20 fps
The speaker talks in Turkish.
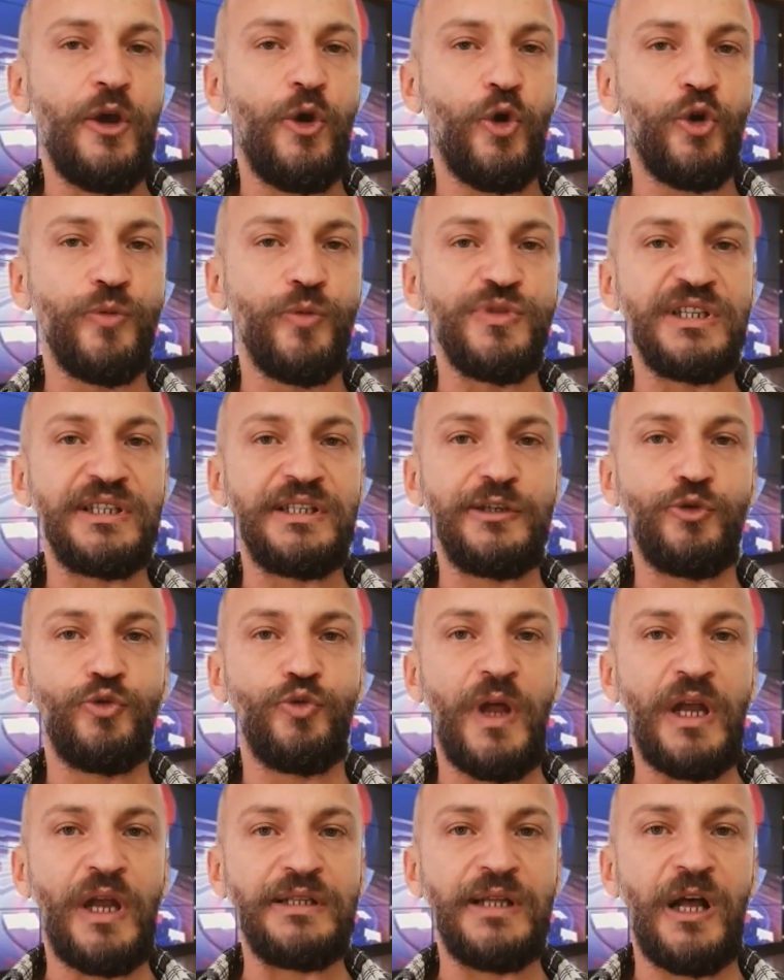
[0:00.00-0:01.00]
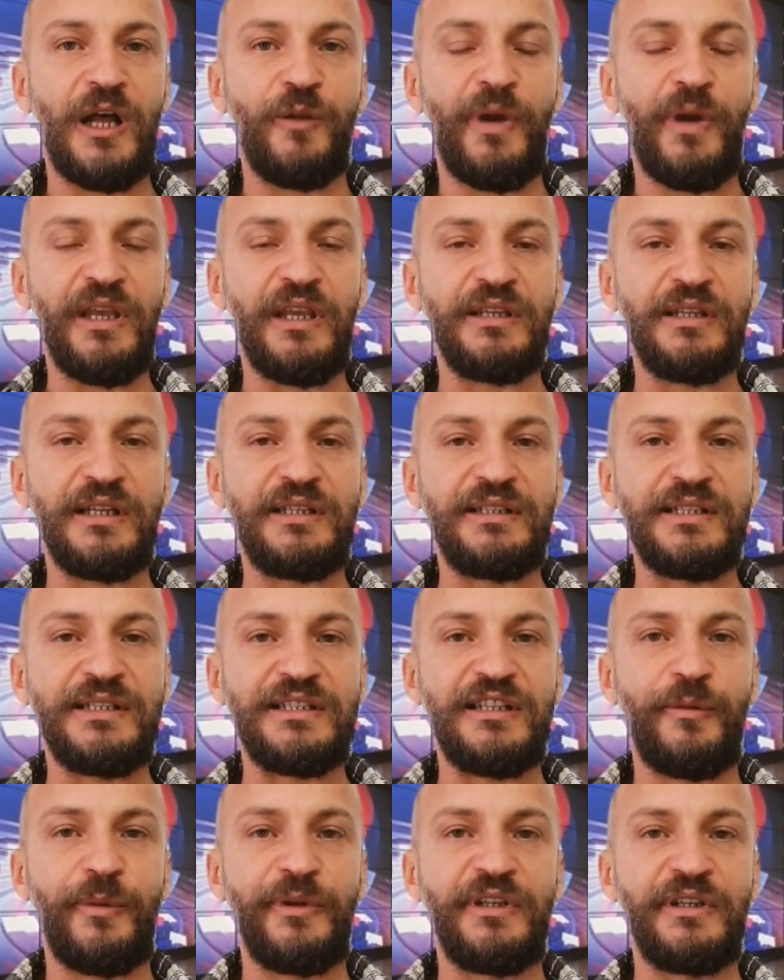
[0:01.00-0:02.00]
Önümüzdeki günlerde Almanya'da
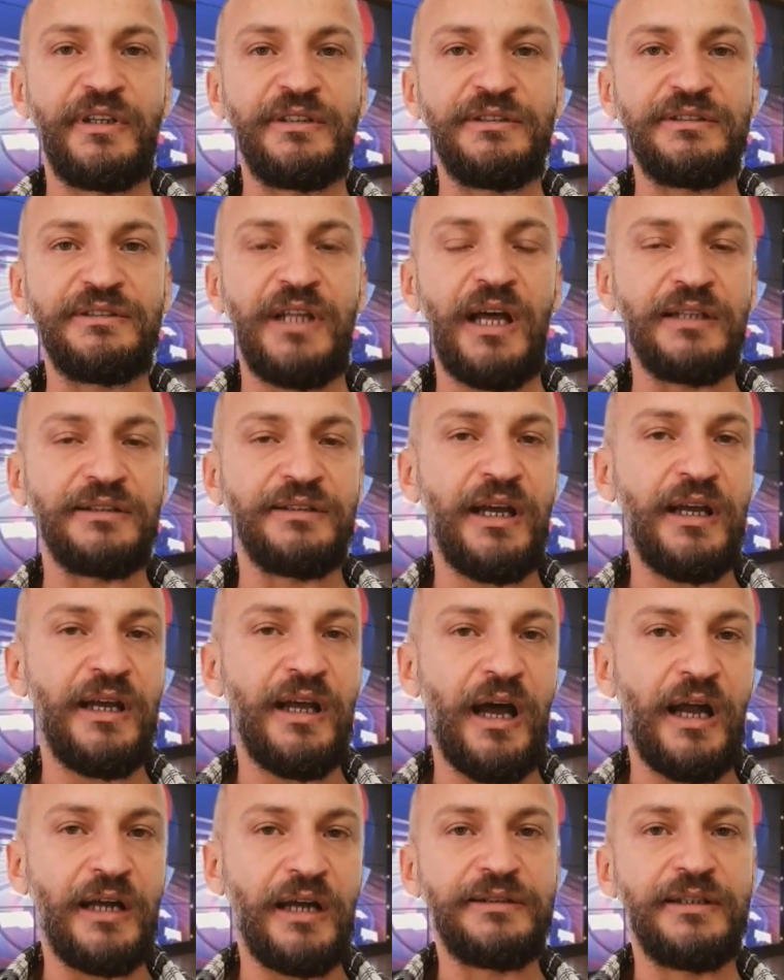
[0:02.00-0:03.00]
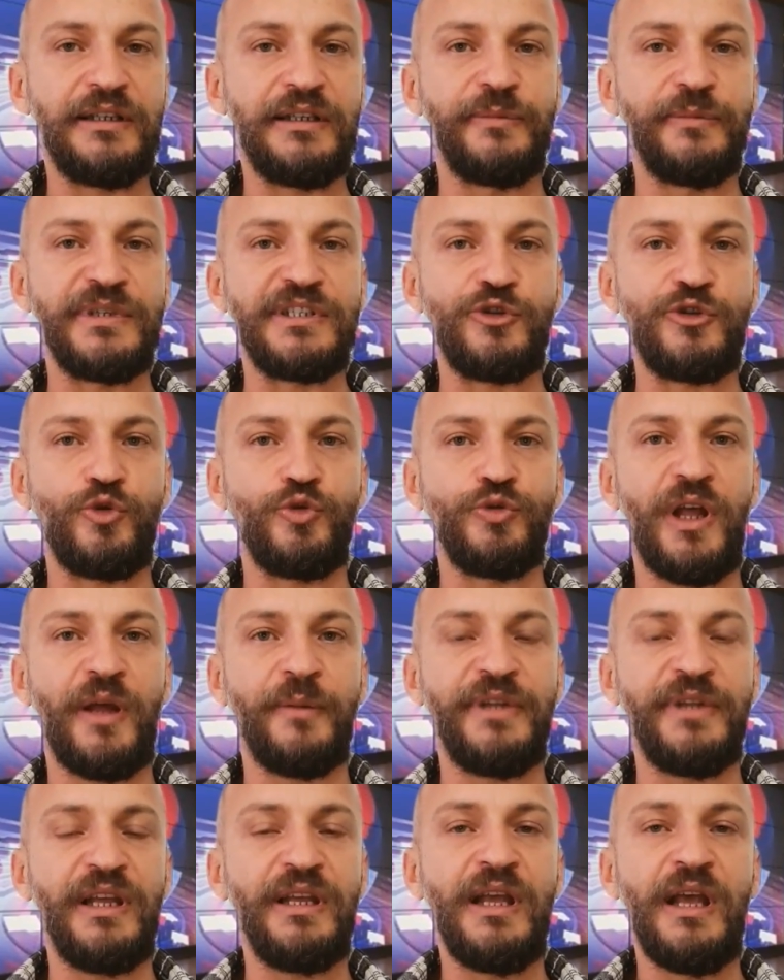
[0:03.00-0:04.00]
kısıtlamaların daha da arttırılması
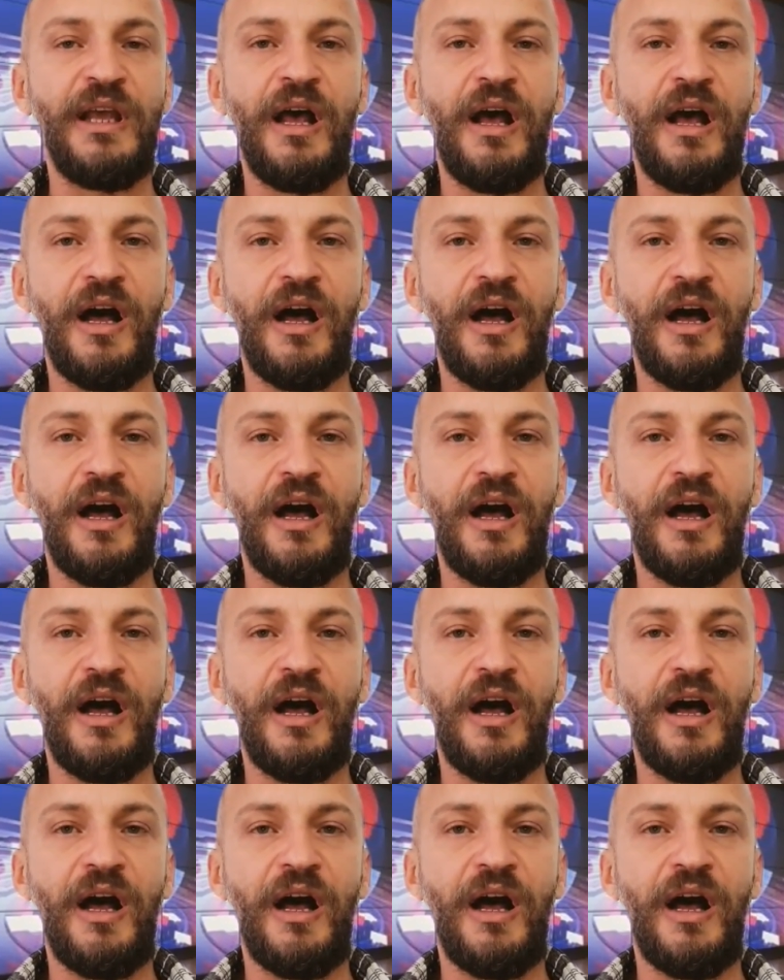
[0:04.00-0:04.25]
gündemde.